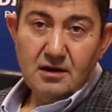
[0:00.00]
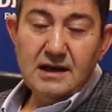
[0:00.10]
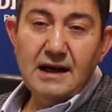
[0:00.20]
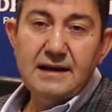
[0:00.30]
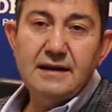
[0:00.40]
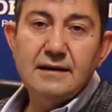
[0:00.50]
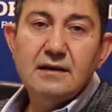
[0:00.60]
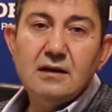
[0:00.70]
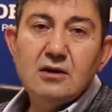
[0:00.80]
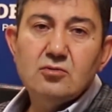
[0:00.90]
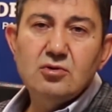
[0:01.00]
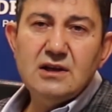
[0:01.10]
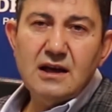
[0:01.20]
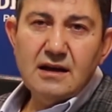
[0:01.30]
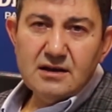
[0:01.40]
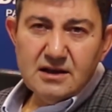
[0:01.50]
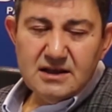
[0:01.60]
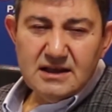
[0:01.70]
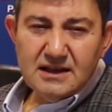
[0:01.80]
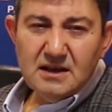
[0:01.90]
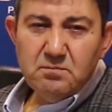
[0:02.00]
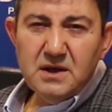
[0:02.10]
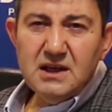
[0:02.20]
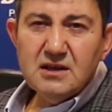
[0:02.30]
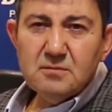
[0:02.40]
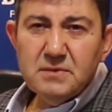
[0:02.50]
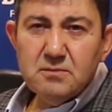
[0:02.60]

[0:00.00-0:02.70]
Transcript: Yani Türkiye krizlerden bir yıl,